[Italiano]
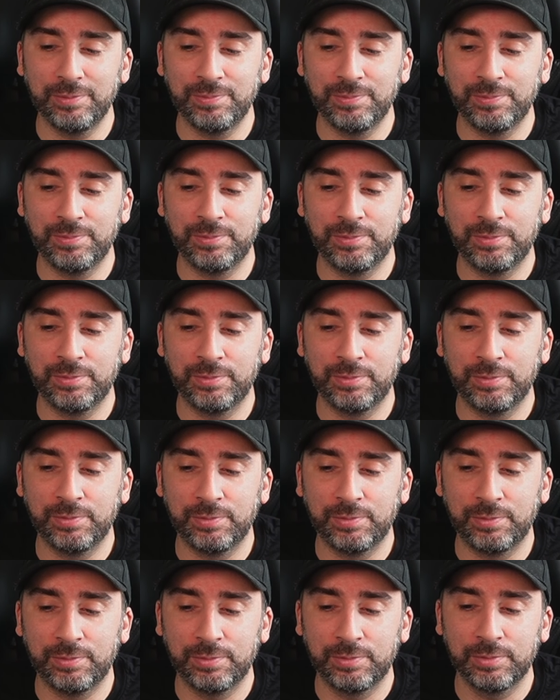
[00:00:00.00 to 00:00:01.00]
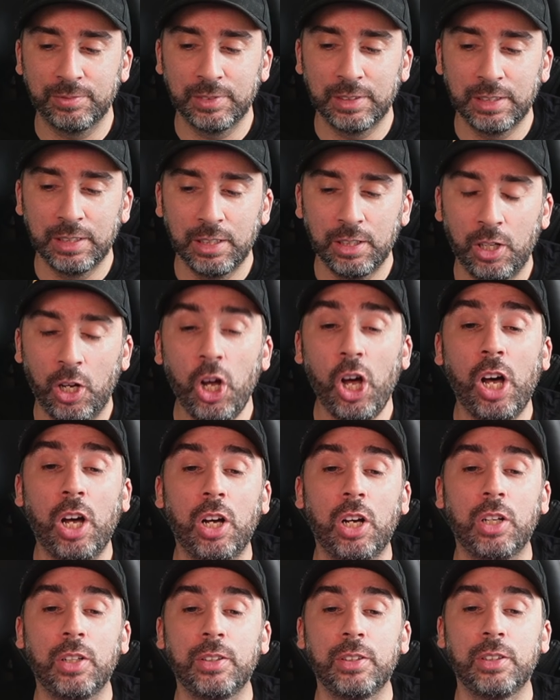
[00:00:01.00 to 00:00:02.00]
Mm. Oh!
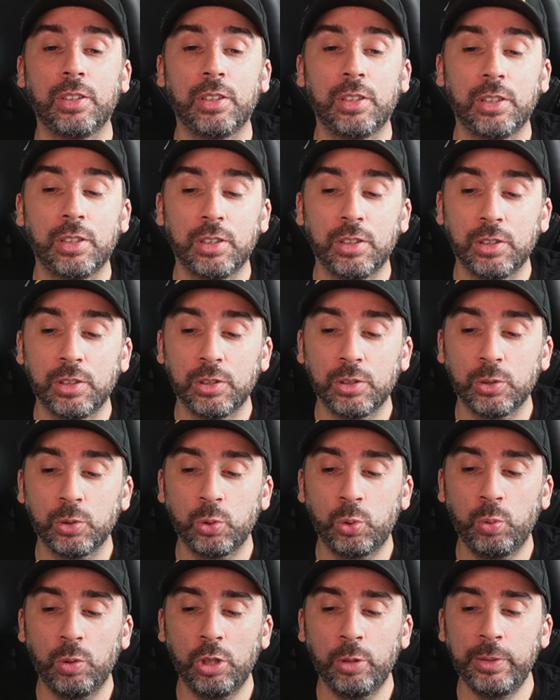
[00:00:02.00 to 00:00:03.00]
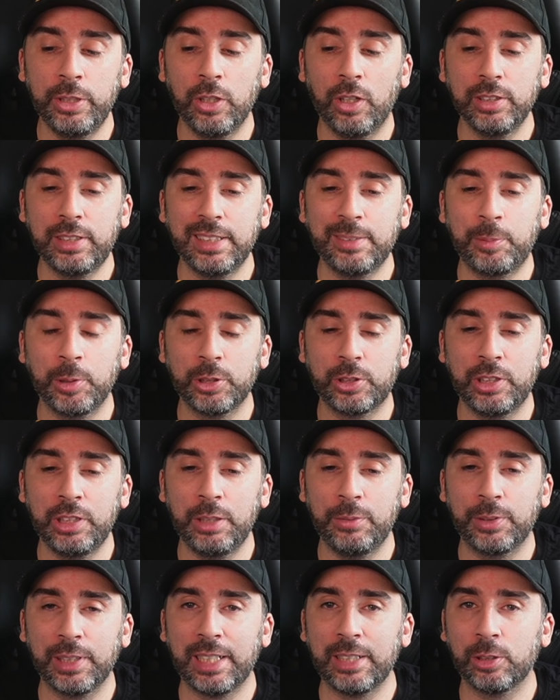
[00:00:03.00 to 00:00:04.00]
Due luminosi può
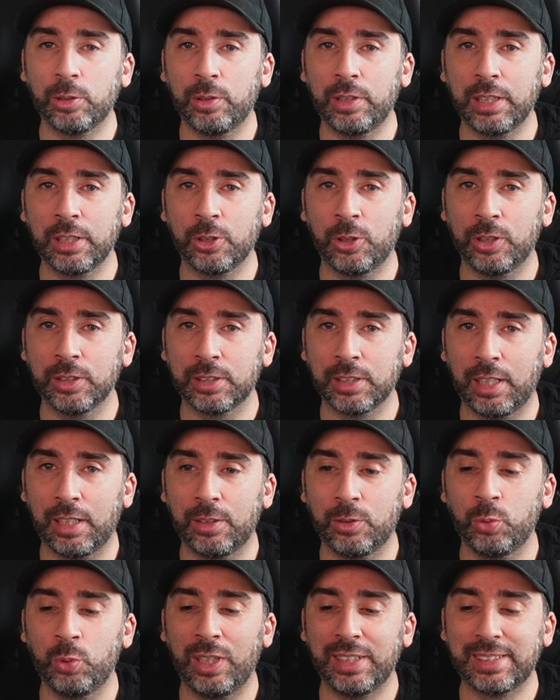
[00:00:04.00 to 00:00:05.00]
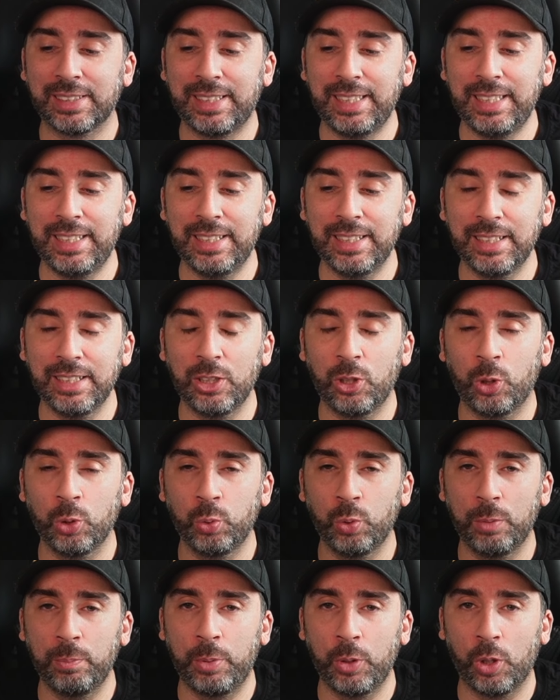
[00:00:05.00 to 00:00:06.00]
significare solo una cosa. Una skin o
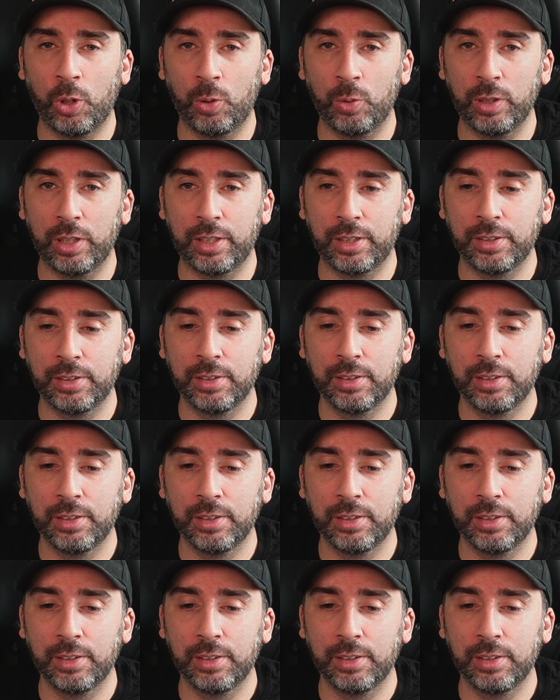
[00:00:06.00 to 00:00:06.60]
due brawler.